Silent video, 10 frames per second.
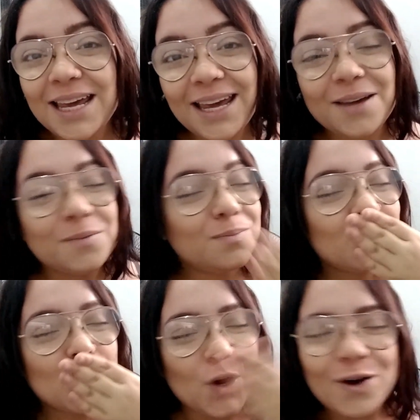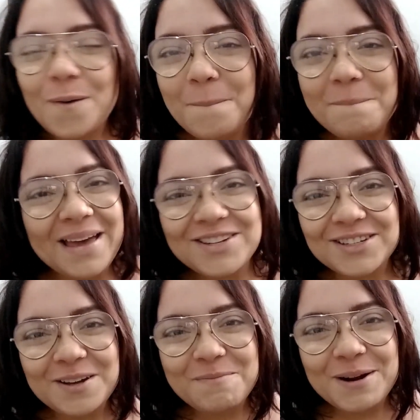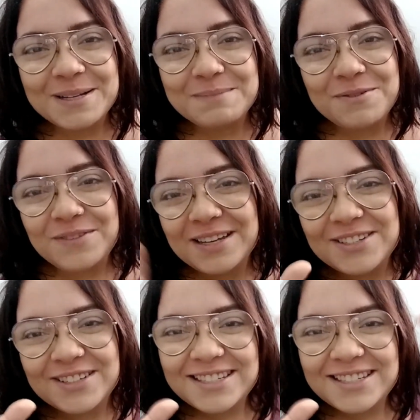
E um beijo até o próximo vídeo.